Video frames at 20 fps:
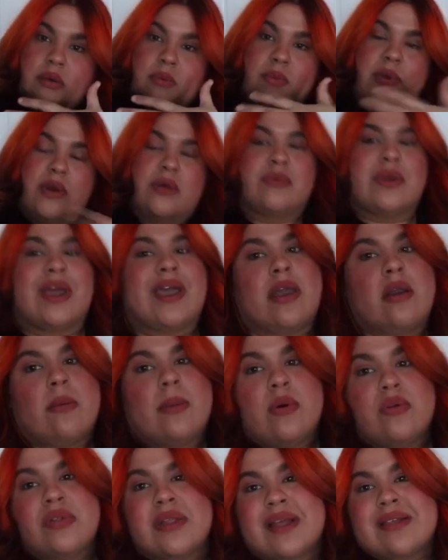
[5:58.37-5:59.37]
bueno, es que no
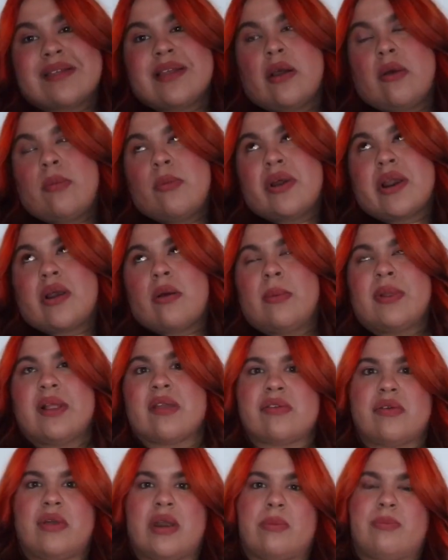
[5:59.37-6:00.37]
me gusta decir como
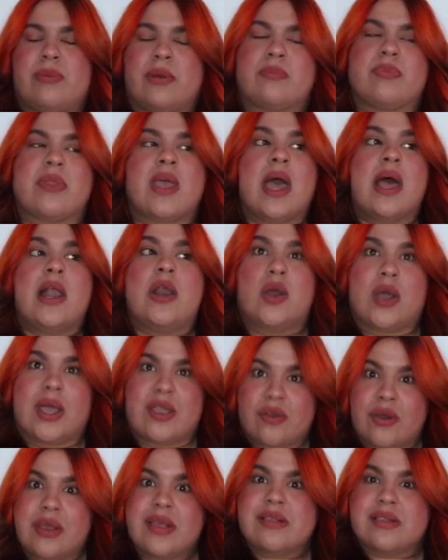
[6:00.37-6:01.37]
recomendaciones, pero lo
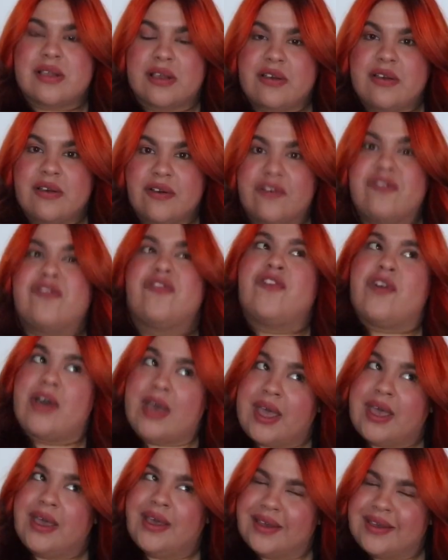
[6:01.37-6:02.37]
que yo hice
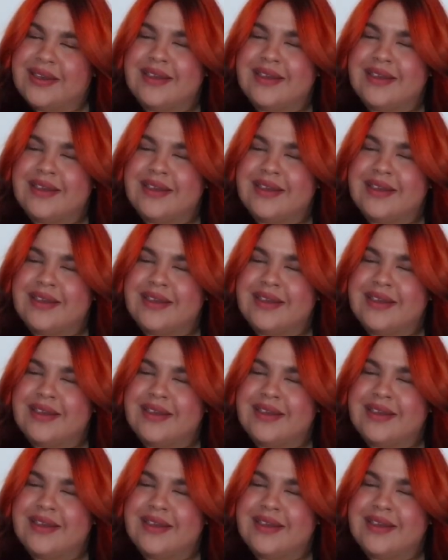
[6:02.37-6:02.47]
fue